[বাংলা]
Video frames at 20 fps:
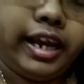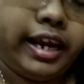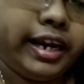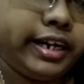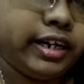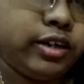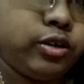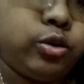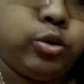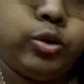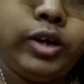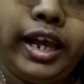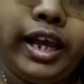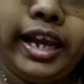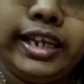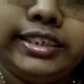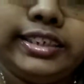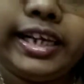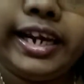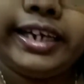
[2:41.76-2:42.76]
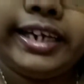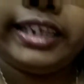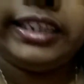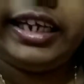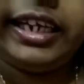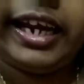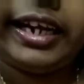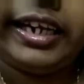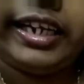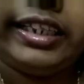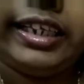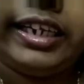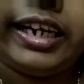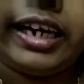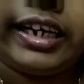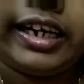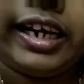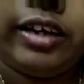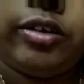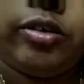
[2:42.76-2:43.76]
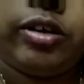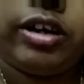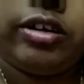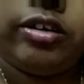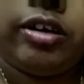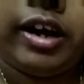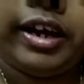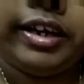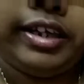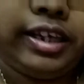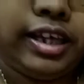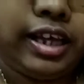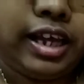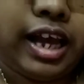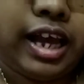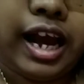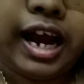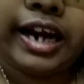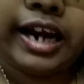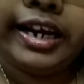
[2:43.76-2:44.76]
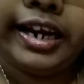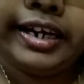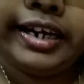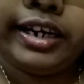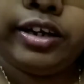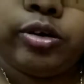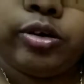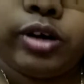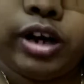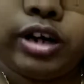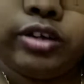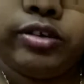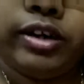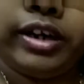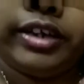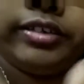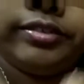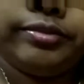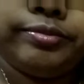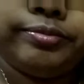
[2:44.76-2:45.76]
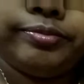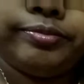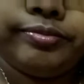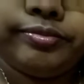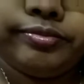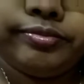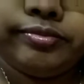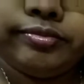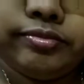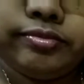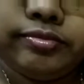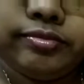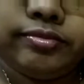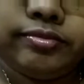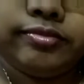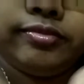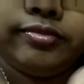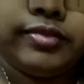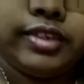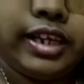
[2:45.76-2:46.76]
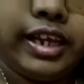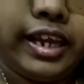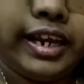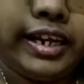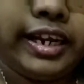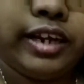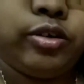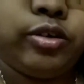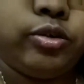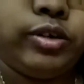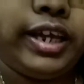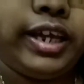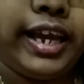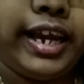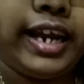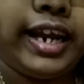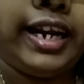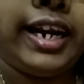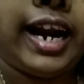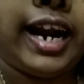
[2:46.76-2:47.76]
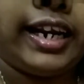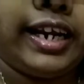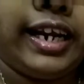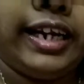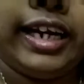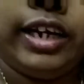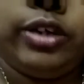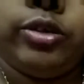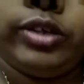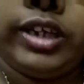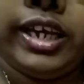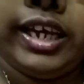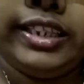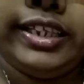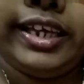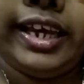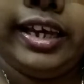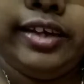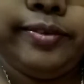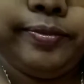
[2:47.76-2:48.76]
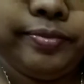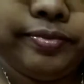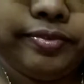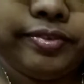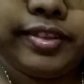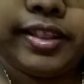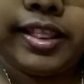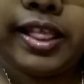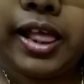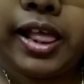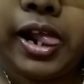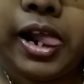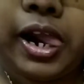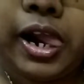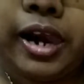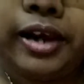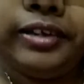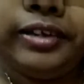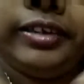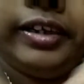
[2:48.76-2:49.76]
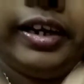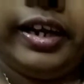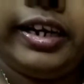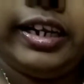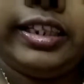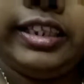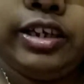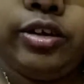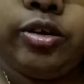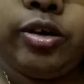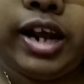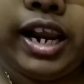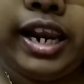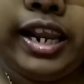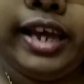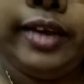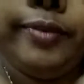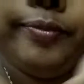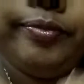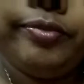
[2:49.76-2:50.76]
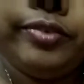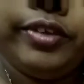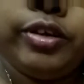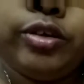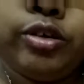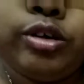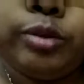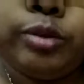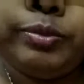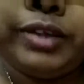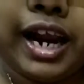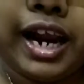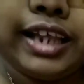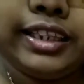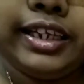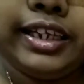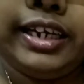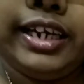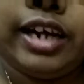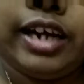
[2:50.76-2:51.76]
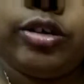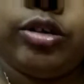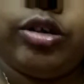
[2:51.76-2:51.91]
এটা খুলে এই যে এটা দিয়ে এটা দিয়ে নারকেল কোরানো হয় আর এটা ঘোরানো হয় এটা ঘুরিয়ে এখানে নারকেলটা ঢুকিয়ে দিয়ে এটা দিয়ে ঘোরালে খুব তাড়াতাড়ি আর